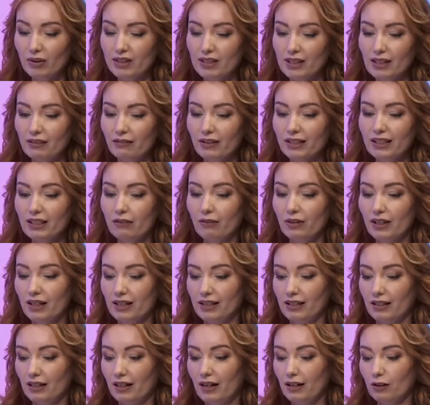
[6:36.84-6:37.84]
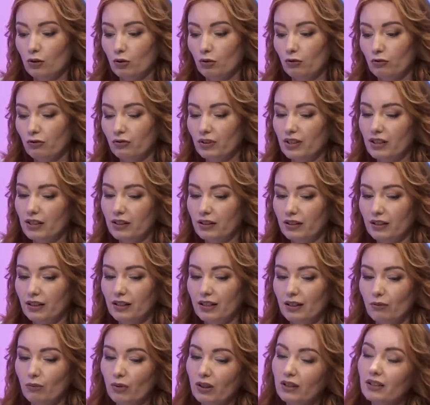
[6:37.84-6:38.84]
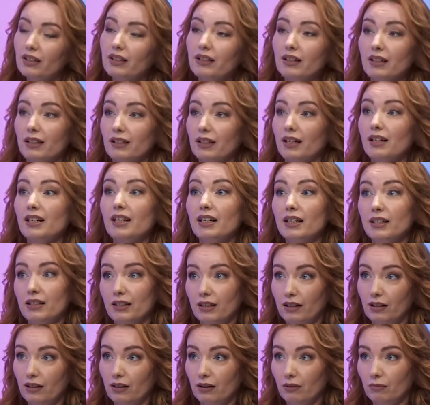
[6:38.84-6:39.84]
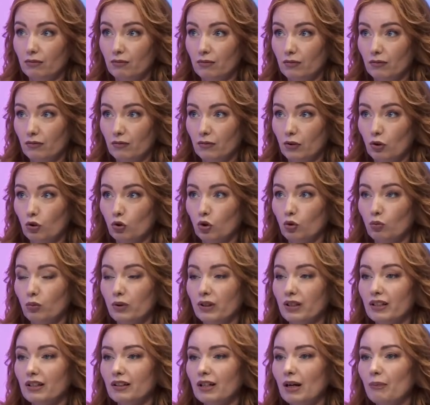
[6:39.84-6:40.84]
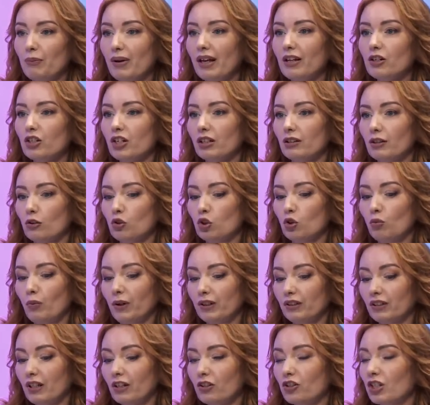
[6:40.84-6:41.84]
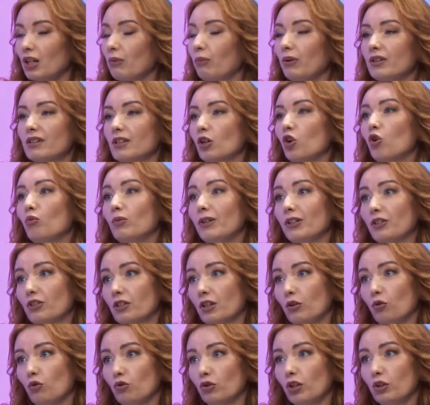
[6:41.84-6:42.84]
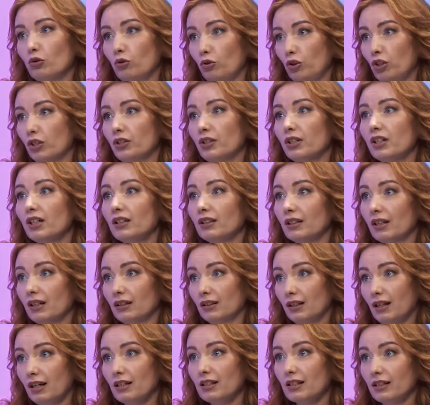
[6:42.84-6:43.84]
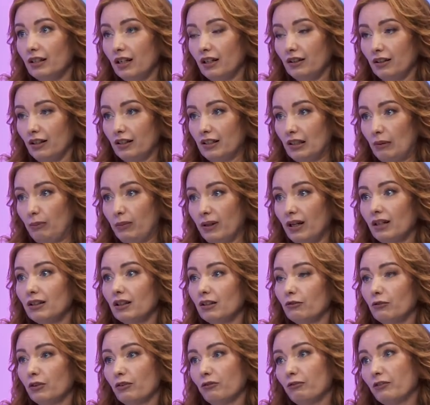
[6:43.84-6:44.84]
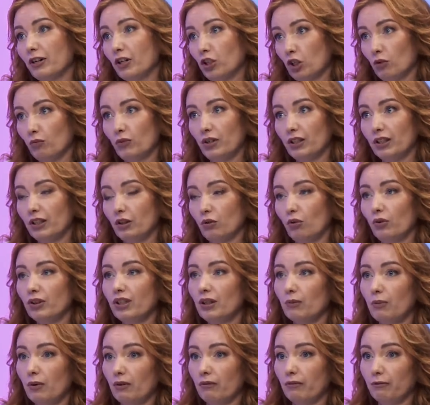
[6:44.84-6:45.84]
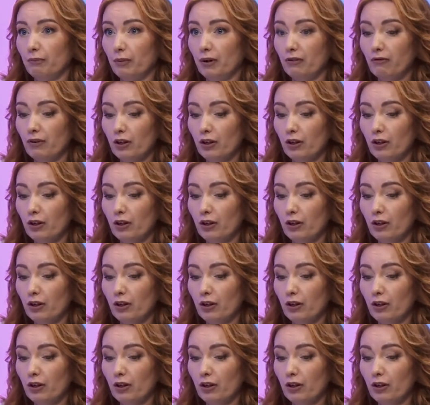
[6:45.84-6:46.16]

бы советовала сразу внести элементы конкретики, чтобы, опять же, эта сумма не должна быть заоблачна. Нужно изучить рынок, да, средняя зарплата в вашем регионе по, по,